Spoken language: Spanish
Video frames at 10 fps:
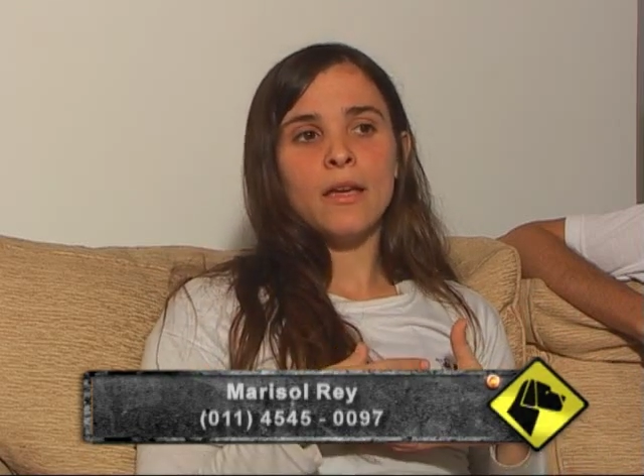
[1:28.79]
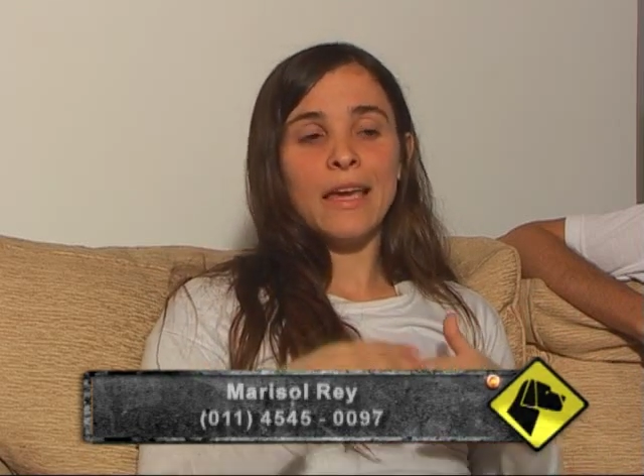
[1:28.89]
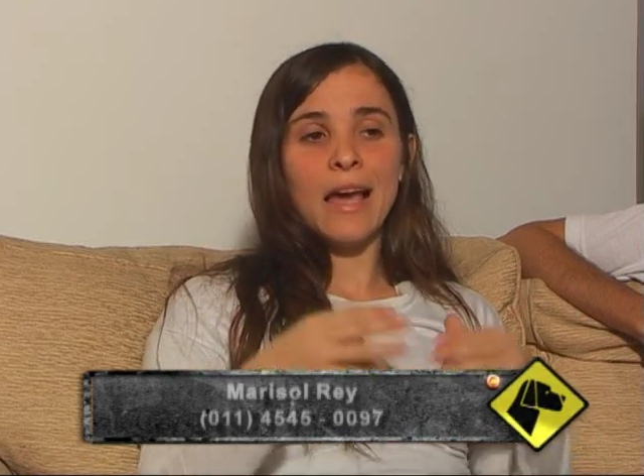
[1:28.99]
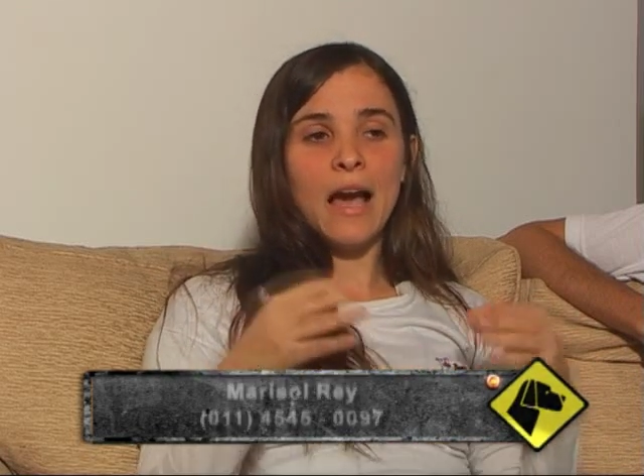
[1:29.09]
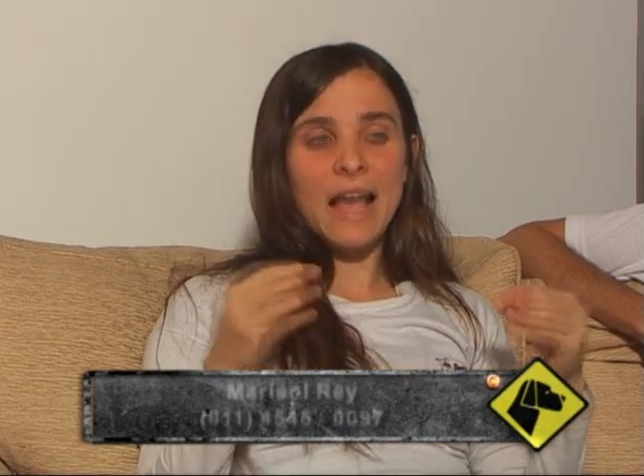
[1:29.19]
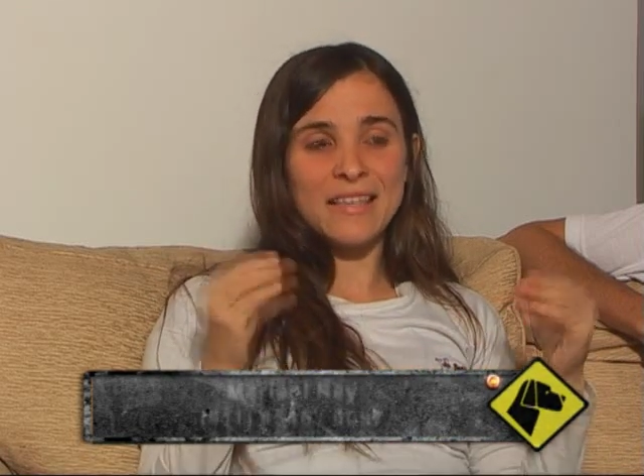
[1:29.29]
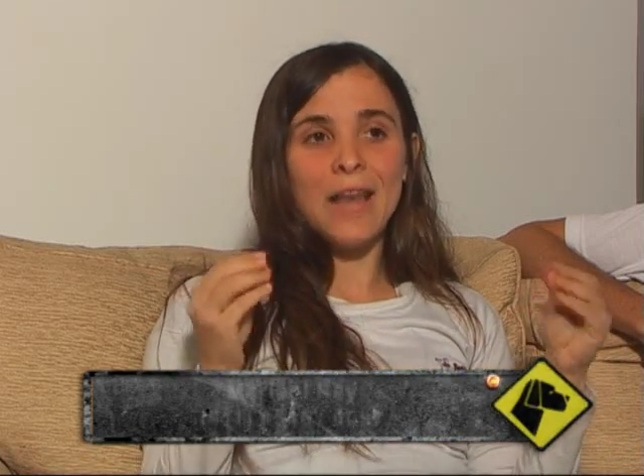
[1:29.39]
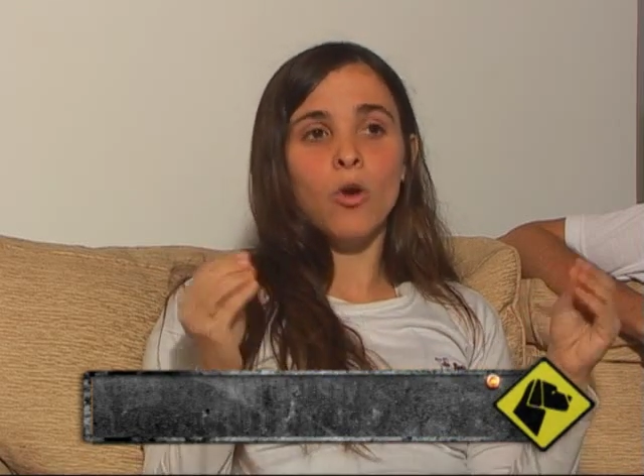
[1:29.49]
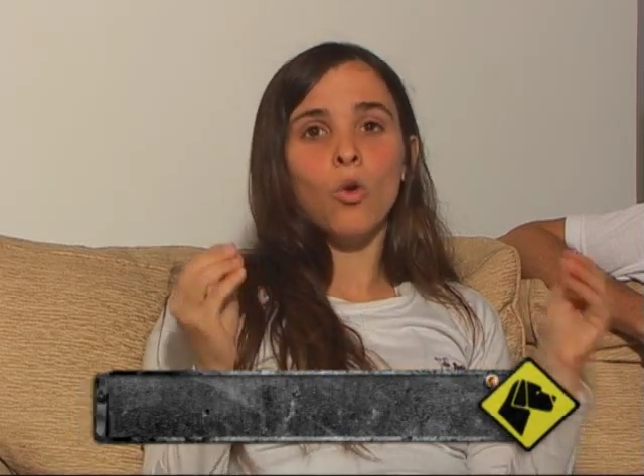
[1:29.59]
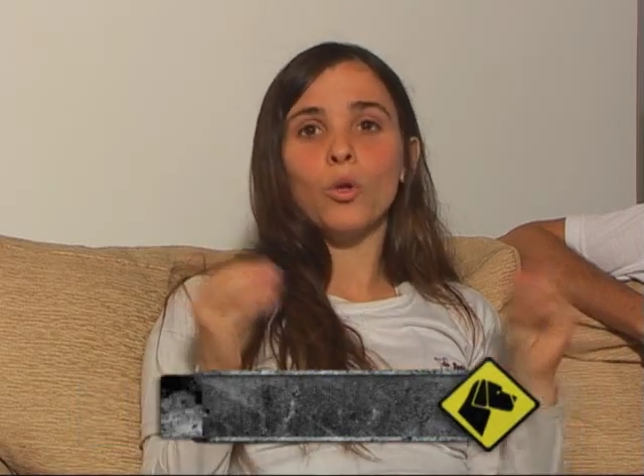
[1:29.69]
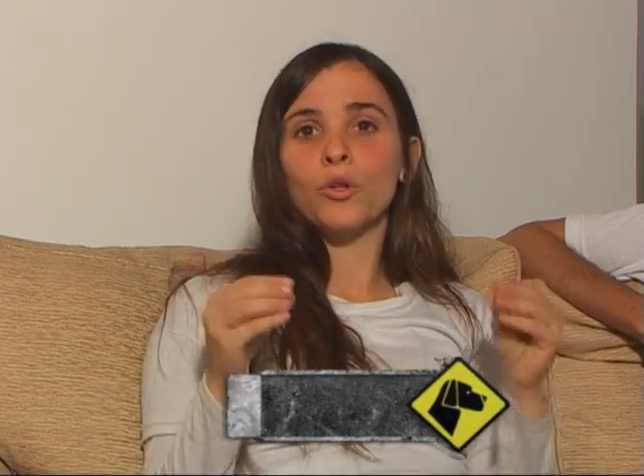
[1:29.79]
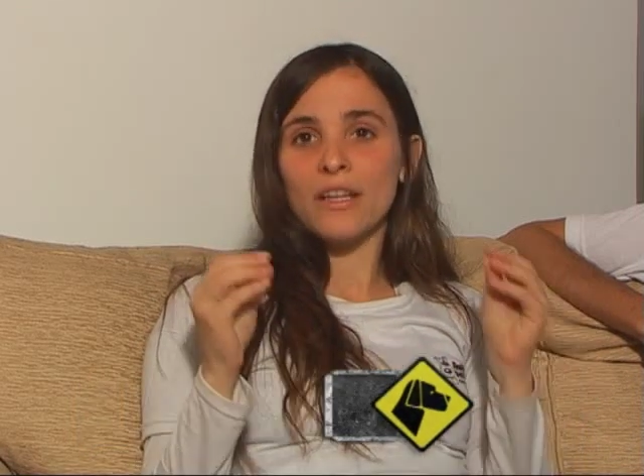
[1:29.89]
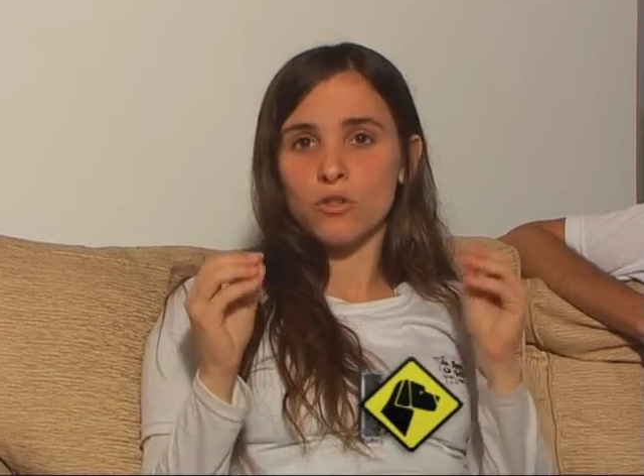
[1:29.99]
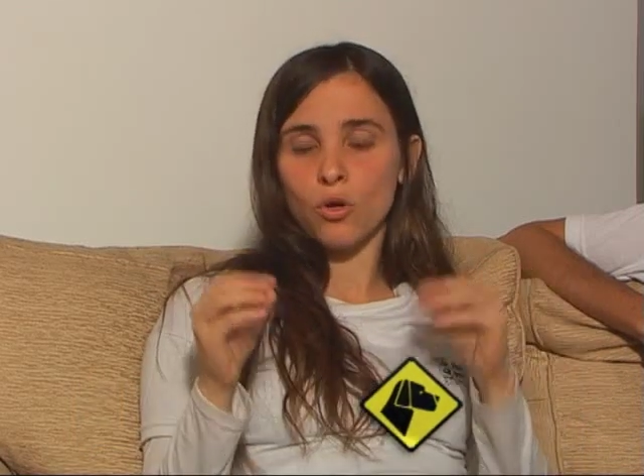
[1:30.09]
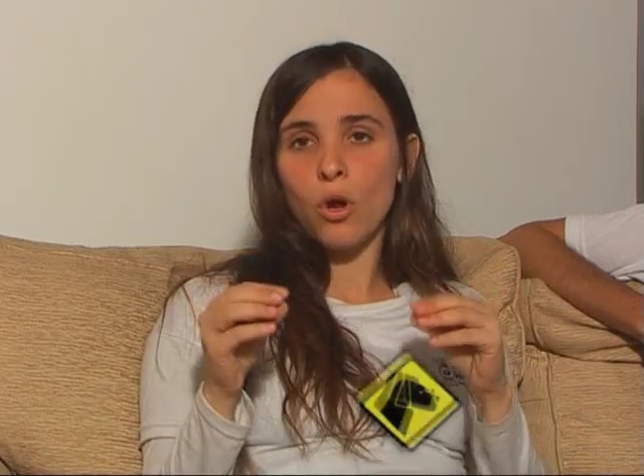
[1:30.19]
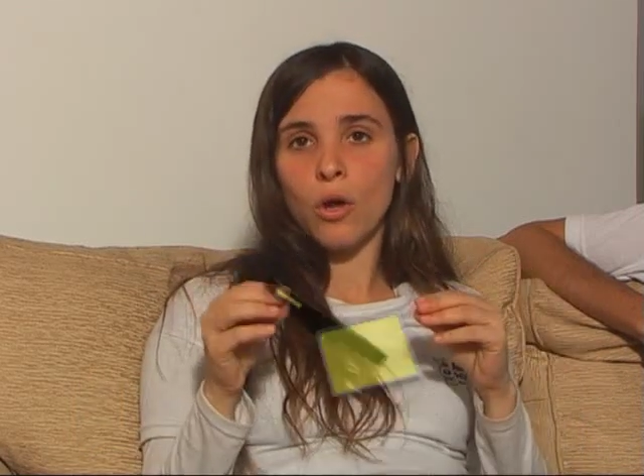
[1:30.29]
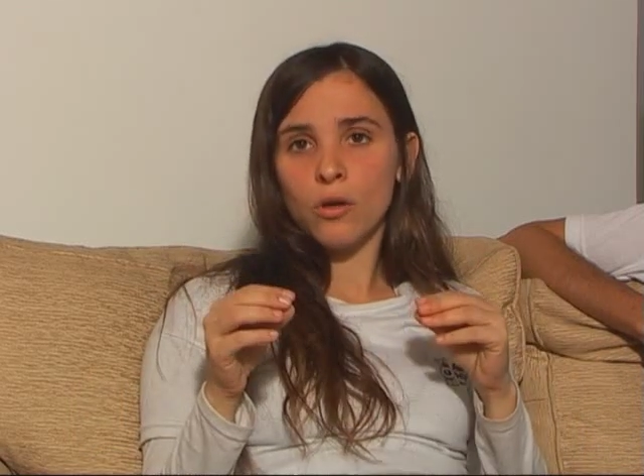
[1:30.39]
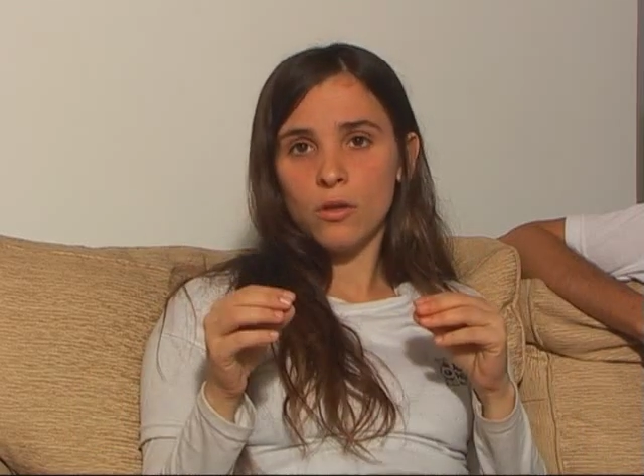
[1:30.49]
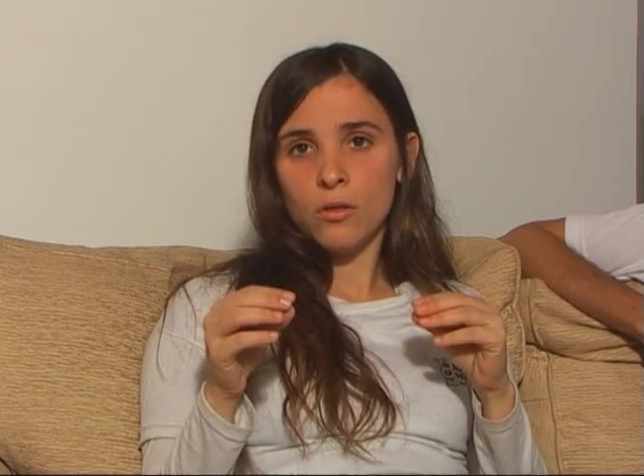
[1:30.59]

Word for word: que hace algo cuando está solo.